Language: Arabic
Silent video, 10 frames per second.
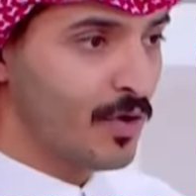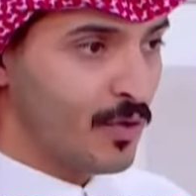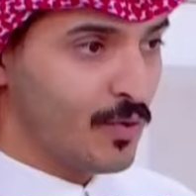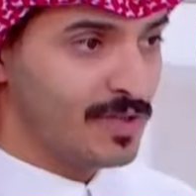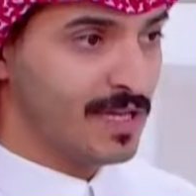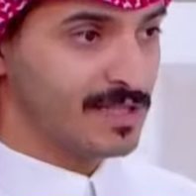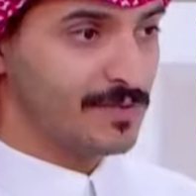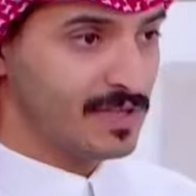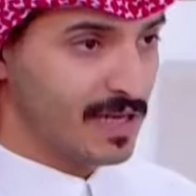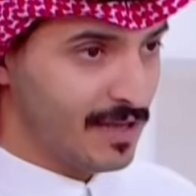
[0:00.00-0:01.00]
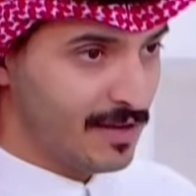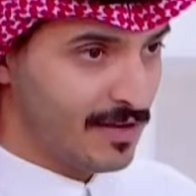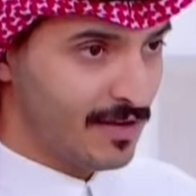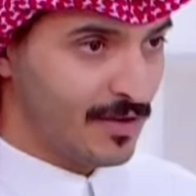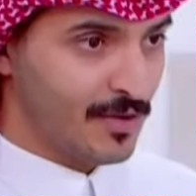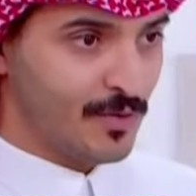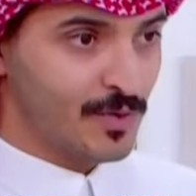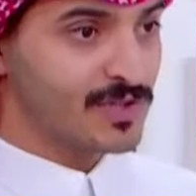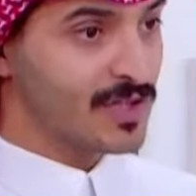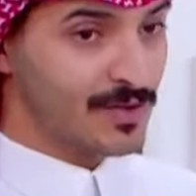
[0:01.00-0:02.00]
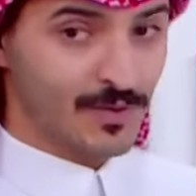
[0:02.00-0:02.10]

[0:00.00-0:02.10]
ودي اسمع شيء والصدق